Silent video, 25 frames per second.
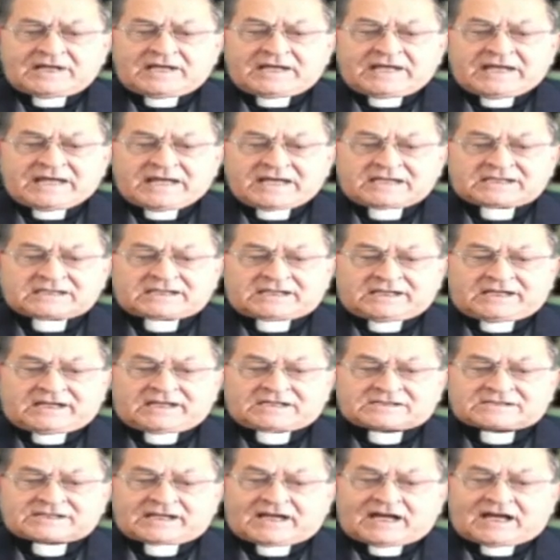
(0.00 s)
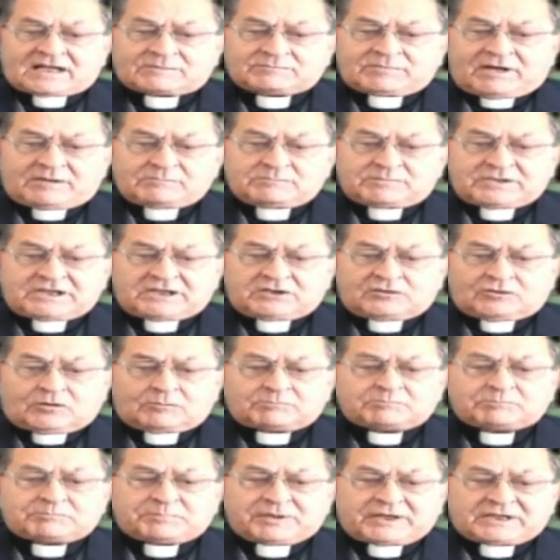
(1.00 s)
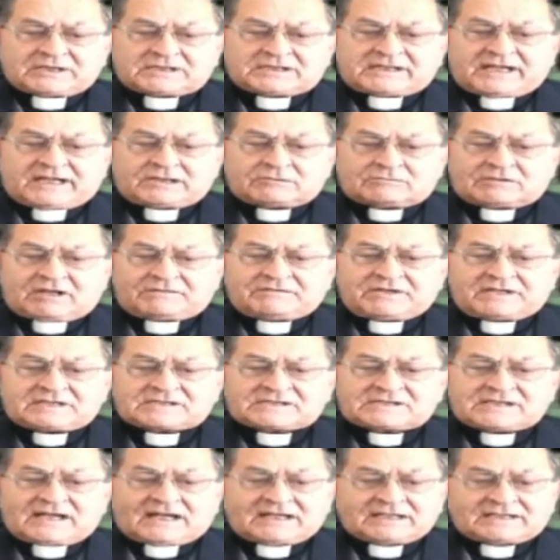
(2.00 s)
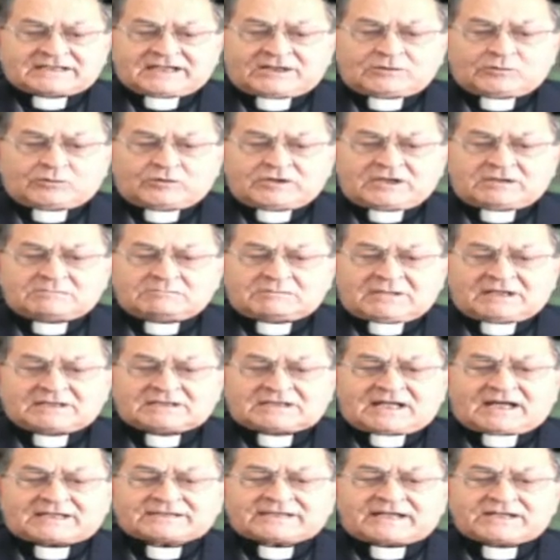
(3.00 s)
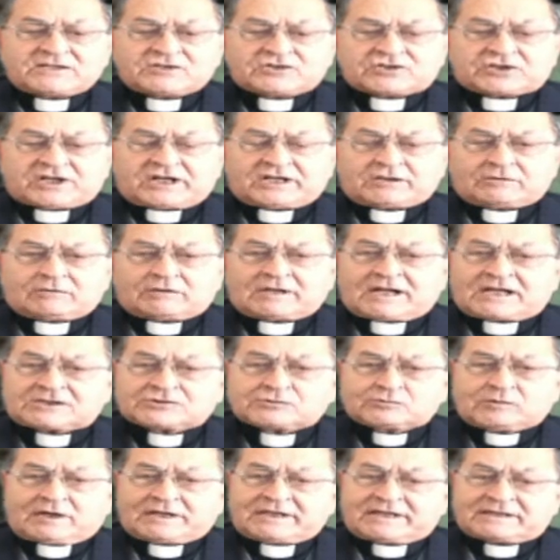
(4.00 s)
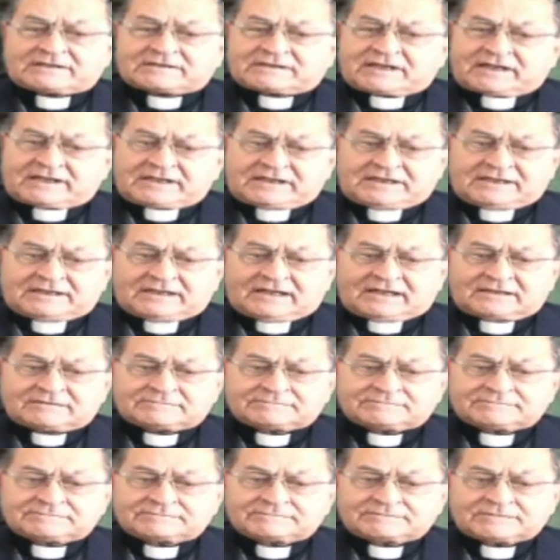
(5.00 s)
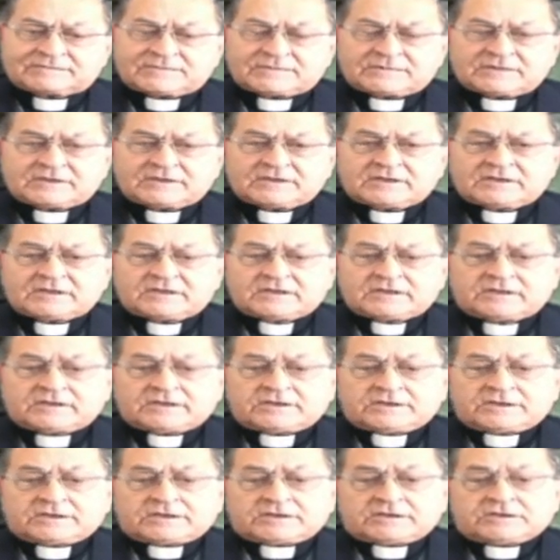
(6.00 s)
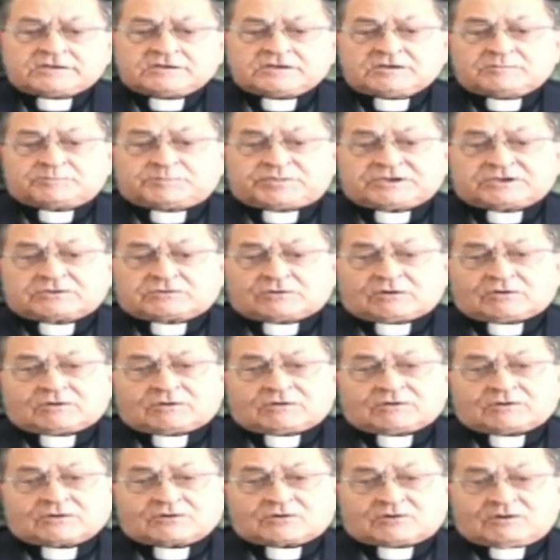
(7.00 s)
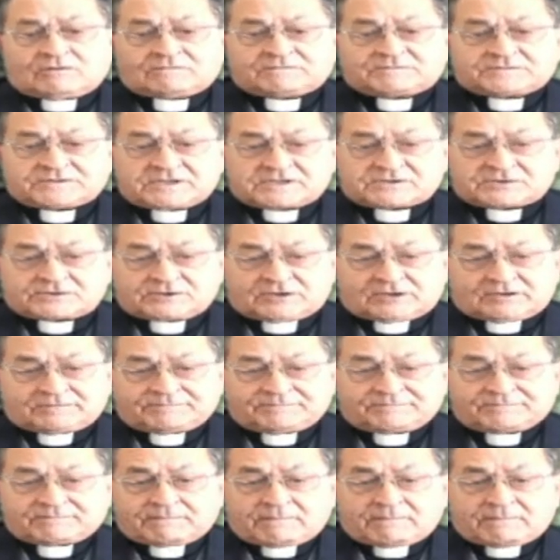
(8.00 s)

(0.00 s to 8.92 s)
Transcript: e chiese al bambino perché non avesse anche lui mandata in cielo la sua letterina. Il piccolo confessò